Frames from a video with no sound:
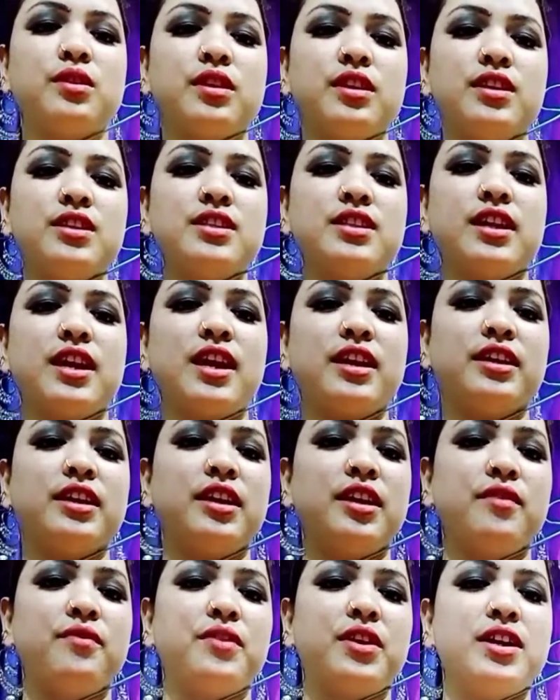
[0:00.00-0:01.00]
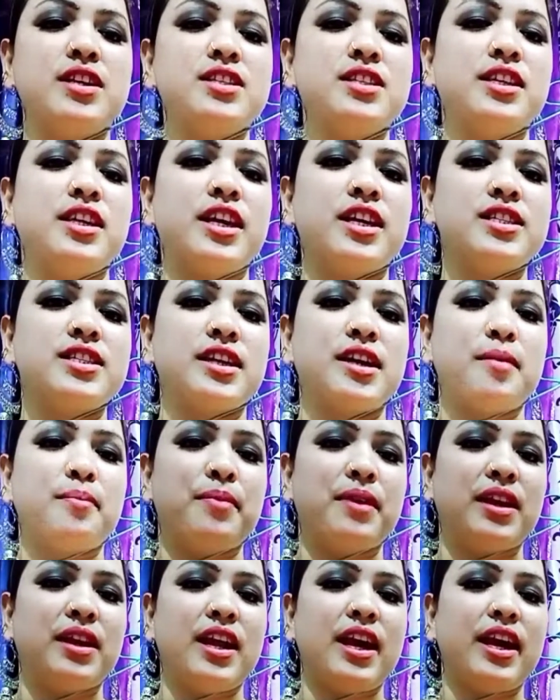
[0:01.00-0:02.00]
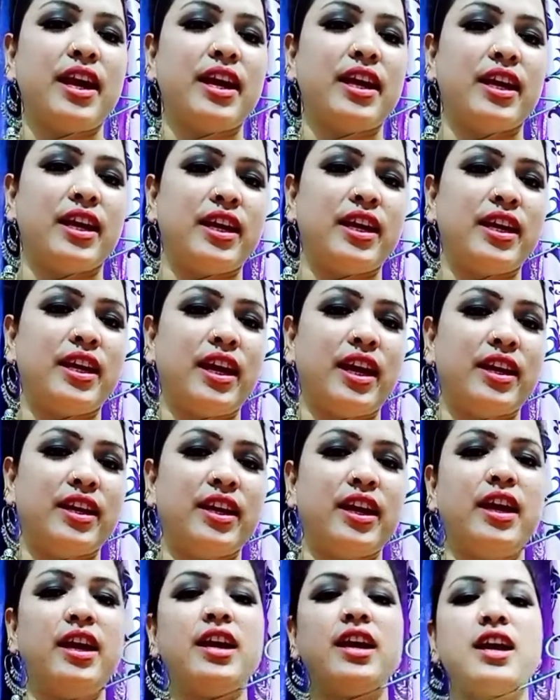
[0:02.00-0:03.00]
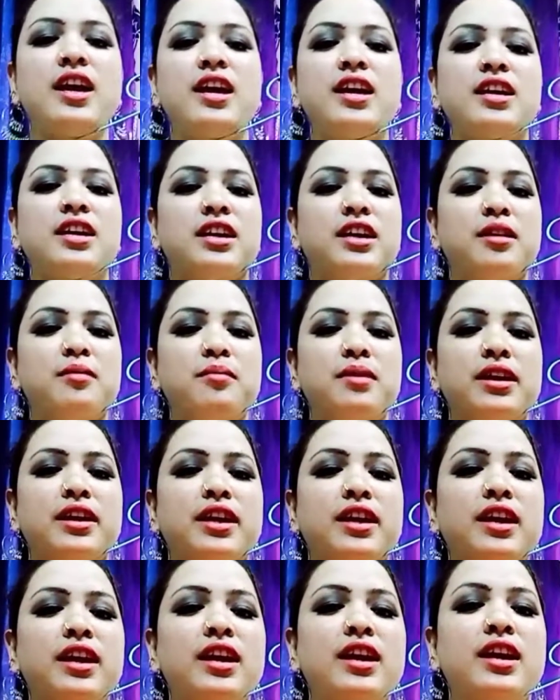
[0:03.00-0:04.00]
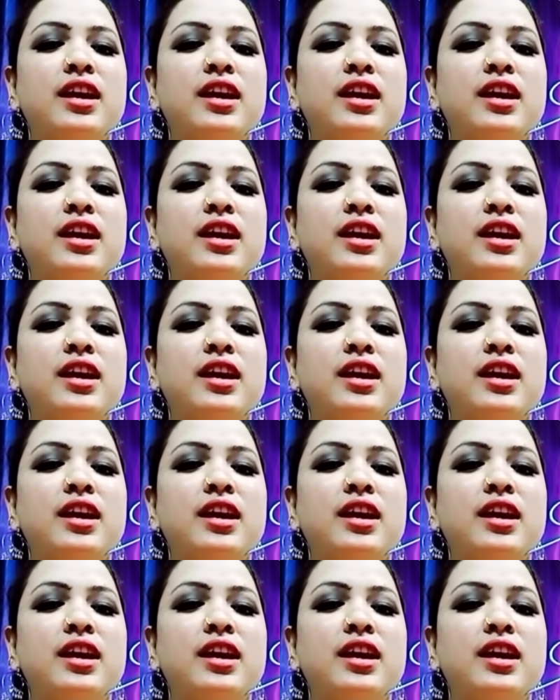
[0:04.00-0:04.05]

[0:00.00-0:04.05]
इस तरह की है फ्रेंड्स ये इसका पल्ला है एक है ये ये मैंने